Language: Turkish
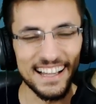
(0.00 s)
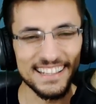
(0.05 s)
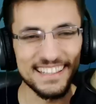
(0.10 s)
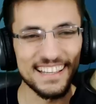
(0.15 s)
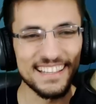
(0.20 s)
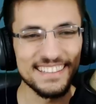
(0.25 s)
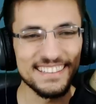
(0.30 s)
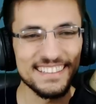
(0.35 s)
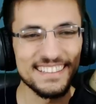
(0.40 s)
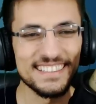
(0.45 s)

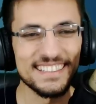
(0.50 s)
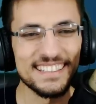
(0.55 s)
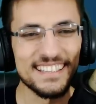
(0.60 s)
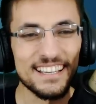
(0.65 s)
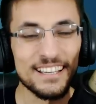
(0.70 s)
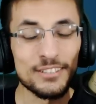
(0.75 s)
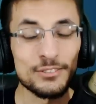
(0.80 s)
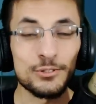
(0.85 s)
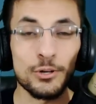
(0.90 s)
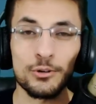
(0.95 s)
Aynen.
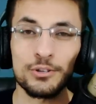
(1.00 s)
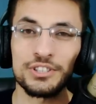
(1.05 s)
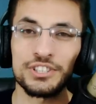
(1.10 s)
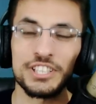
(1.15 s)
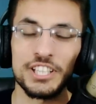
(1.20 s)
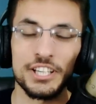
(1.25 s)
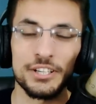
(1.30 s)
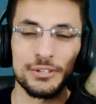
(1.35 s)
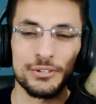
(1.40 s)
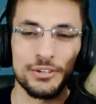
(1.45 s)
Çok
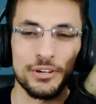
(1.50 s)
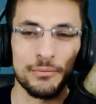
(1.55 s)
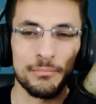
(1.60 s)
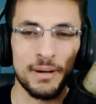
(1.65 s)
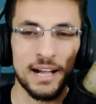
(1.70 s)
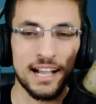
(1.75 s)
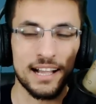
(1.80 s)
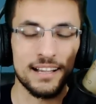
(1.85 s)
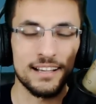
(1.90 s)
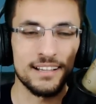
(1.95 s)
işe yarıyor
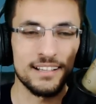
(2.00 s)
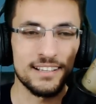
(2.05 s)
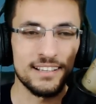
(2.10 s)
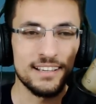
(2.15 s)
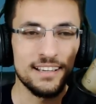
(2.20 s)
bak.